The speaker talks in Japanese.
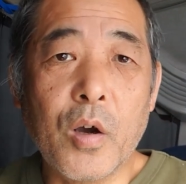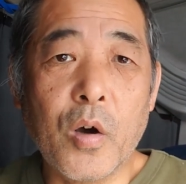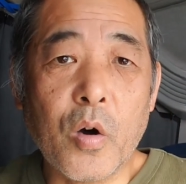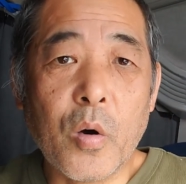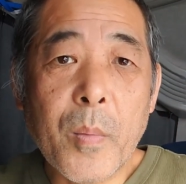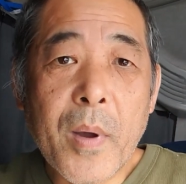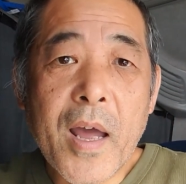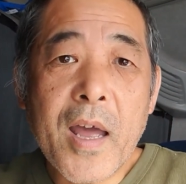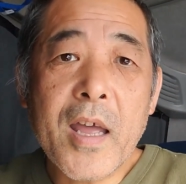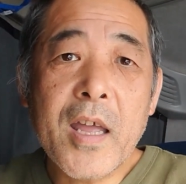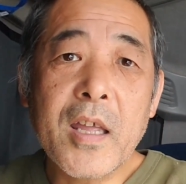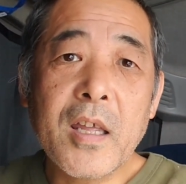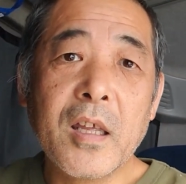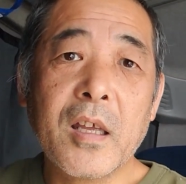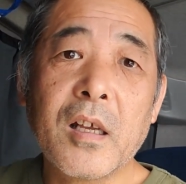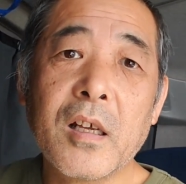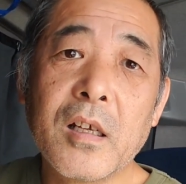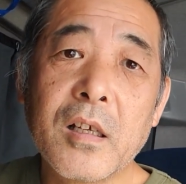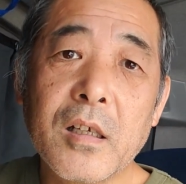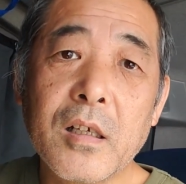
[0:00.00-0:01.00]
お前、
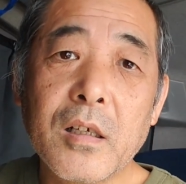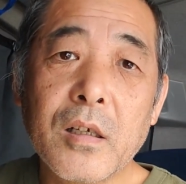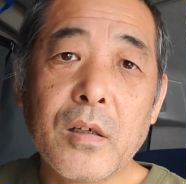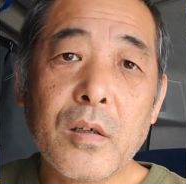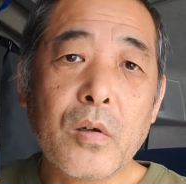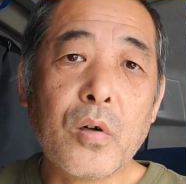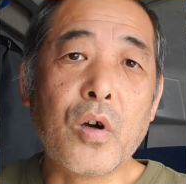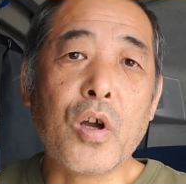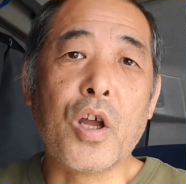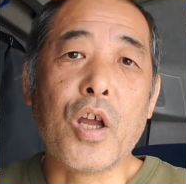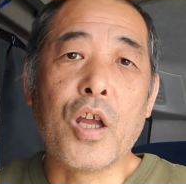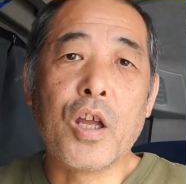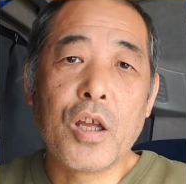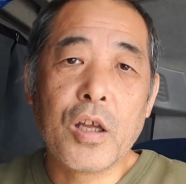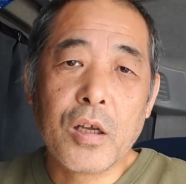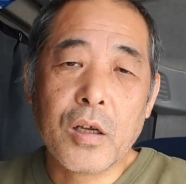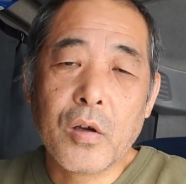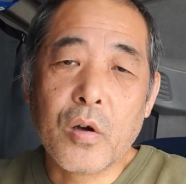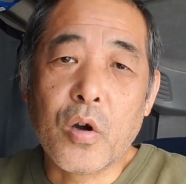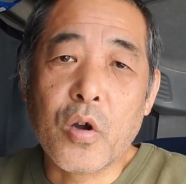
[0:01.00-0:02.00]
おい、
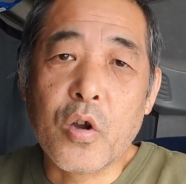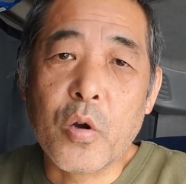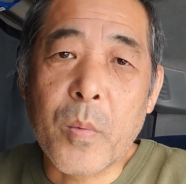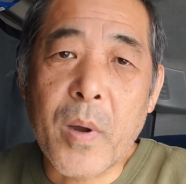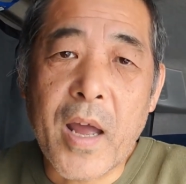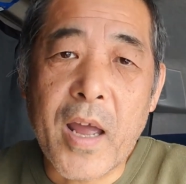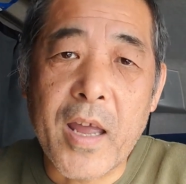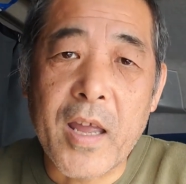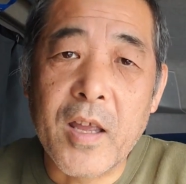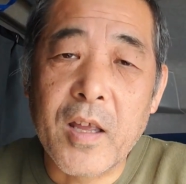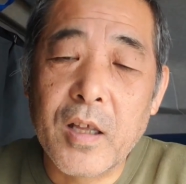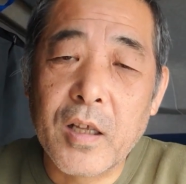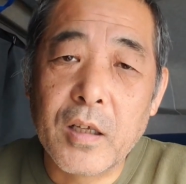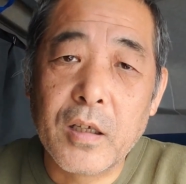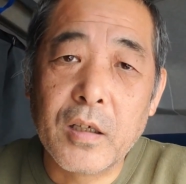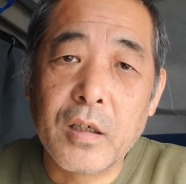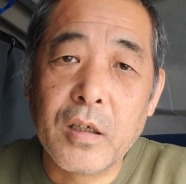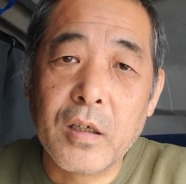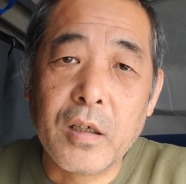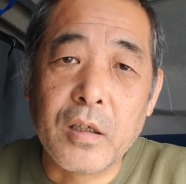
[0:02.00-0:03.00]
おいお前、
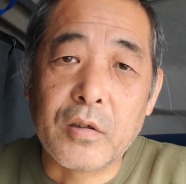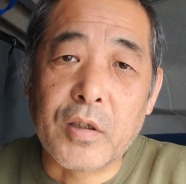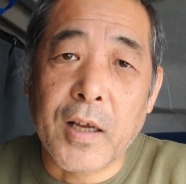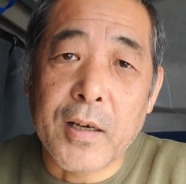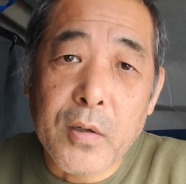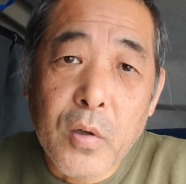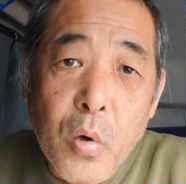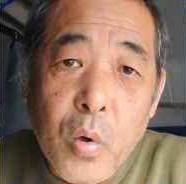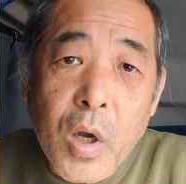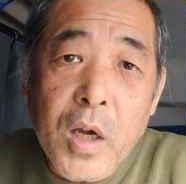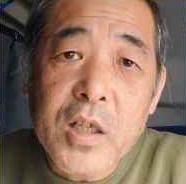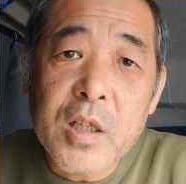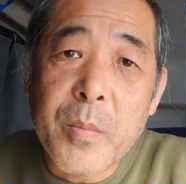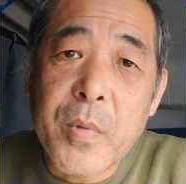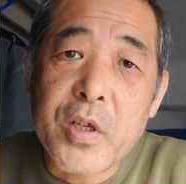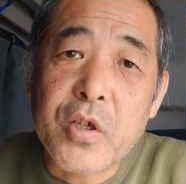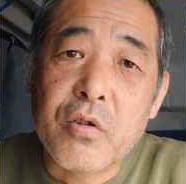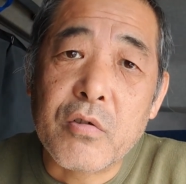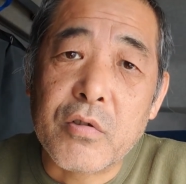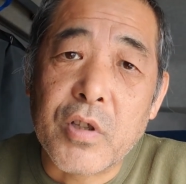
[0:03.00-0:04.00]
誰のおかげで
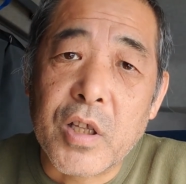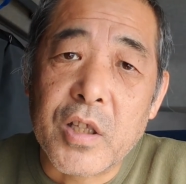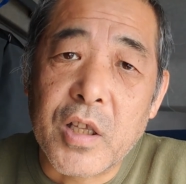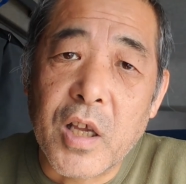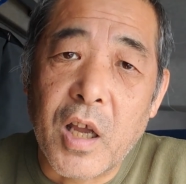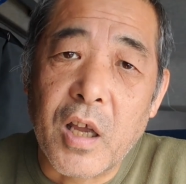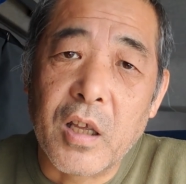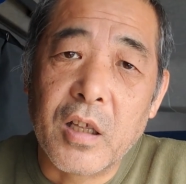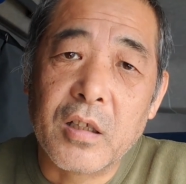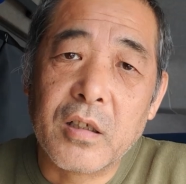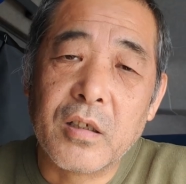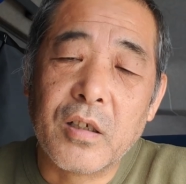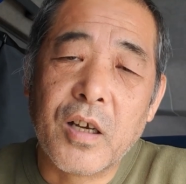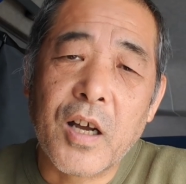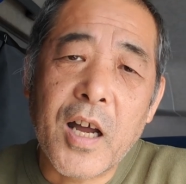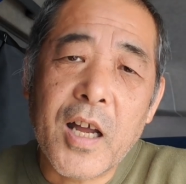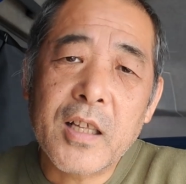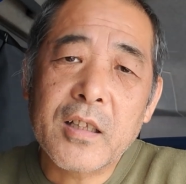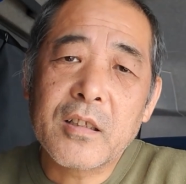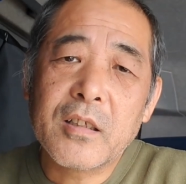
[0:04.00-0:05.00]
飯食うてんだい？
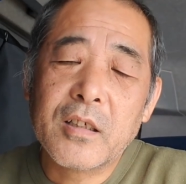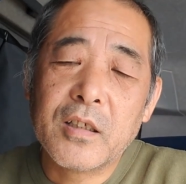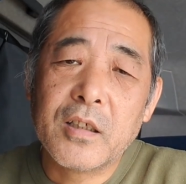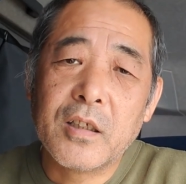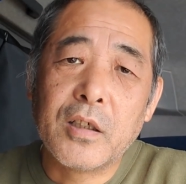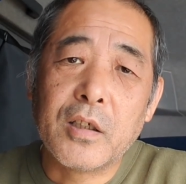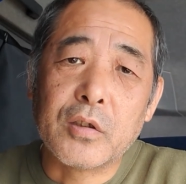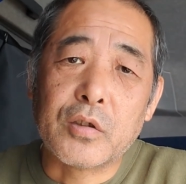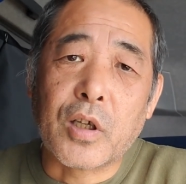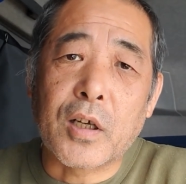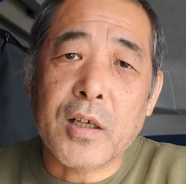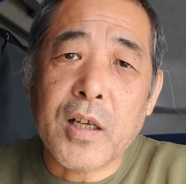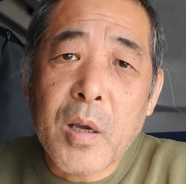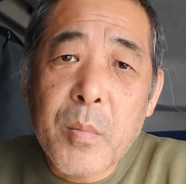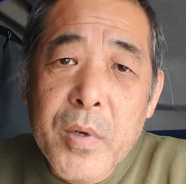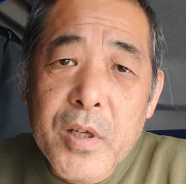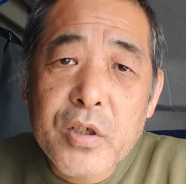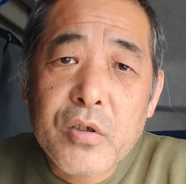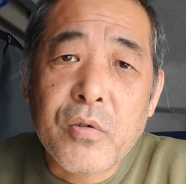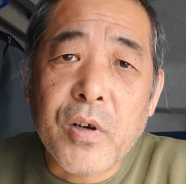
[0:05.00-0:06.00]
え？誰が
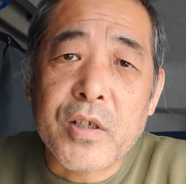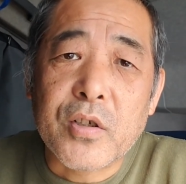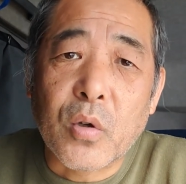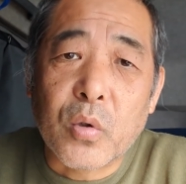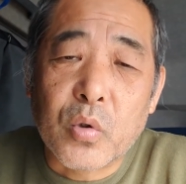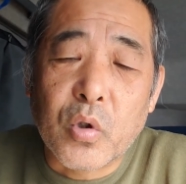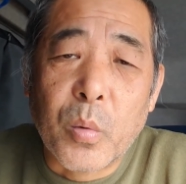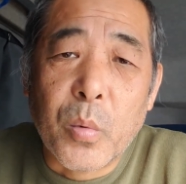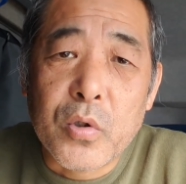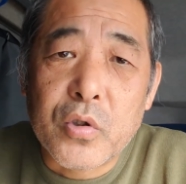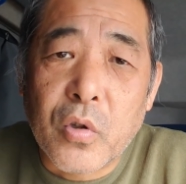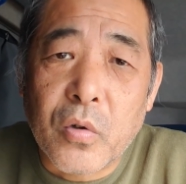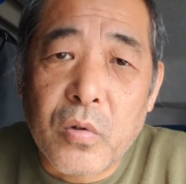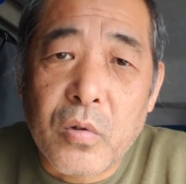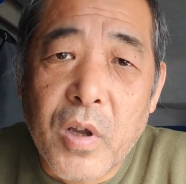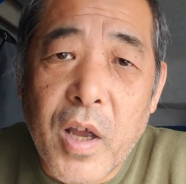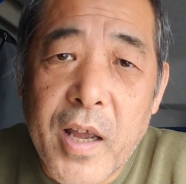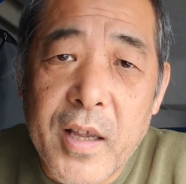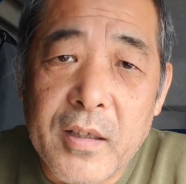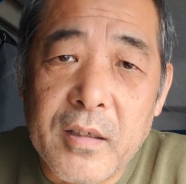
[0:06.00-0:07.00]
飯食わしてると思いしとる
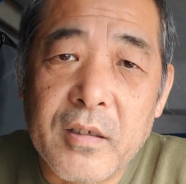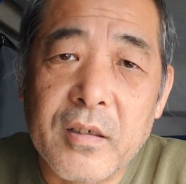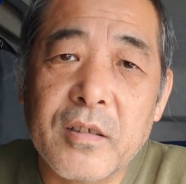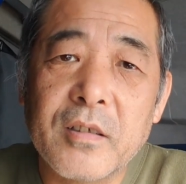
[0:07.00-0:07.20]
んかい？